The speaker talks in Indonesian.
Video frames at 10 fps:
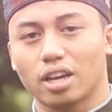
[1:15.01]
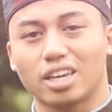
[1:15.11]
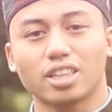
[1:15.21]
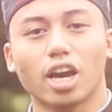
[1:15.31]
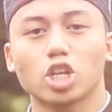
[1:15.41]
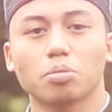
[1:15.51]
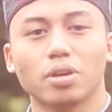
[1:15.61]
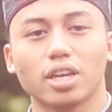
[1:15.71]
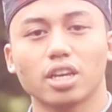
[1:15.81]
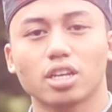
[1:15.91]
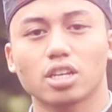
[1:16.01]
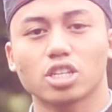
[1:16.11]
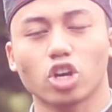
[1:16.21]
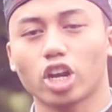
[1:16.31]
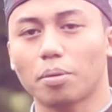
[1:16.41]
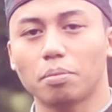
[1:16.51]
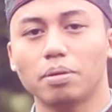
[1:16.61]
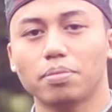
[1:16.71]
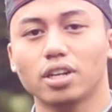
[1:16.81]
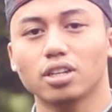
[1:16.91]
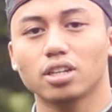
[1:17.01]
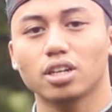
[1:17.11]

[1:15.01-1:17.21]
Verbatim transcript: Kita harus memilih seorang pemimpin